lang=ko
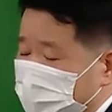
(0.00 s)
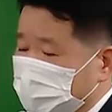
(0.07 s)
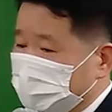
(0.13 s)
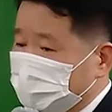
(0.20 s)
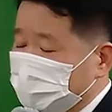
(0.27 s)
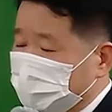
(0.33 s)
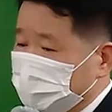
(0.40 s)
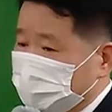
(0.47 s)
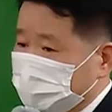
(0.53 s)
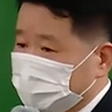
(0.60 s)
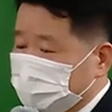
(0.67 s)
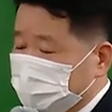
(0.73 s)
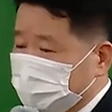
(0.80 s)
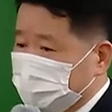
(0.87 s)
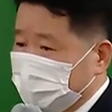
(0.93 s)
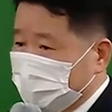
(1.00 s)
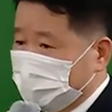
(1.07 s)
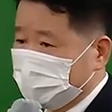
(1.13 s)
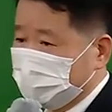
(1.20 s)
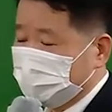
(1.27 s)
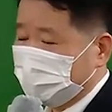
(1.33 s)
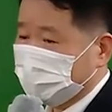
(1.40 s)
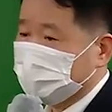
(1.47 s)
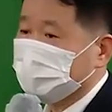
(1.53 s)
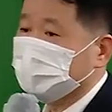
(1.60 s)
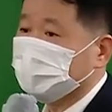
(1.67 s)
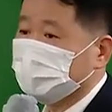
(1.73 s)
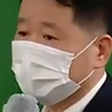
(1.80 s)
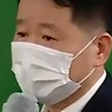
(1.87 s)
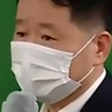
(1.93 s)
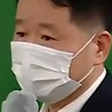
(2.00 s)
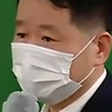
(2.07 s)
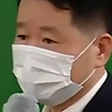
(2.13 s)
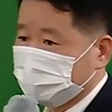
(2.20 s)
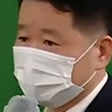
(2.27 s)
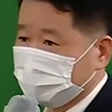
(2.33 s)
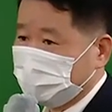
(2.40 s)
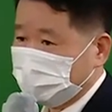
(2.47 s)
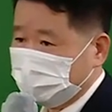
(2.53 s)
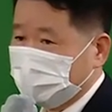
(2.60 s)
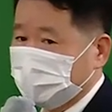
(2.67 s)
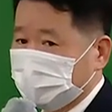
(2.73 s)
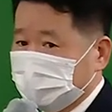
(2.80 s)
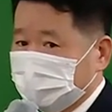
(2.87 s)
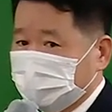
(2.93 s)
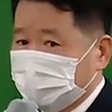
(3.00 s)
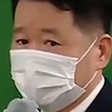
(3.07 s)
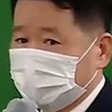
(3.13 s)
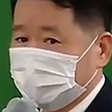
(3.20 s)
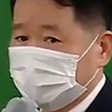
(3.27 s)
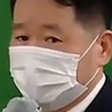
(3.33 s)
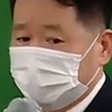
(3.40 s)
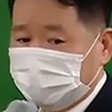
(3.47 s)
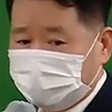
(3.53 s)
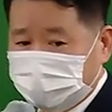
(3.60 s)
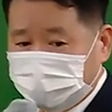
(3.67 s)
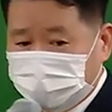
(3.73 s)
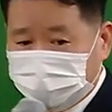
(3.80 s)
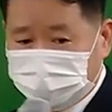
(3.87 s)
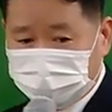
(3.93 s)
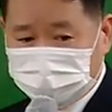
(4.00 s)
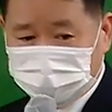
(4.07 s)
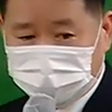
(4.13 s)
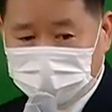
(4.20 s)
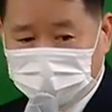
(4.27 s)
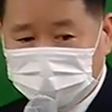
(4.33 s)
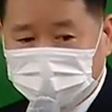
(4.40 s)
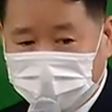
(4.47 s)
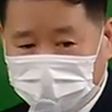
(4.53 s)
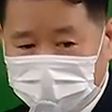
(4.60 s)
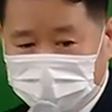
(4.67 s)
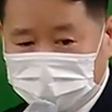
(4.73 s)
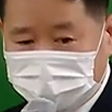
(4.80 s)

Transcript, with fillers: 시험 공부 24개를 마치려고 하는 공부를 하셔야 돼요. 될 수 있으면 짧게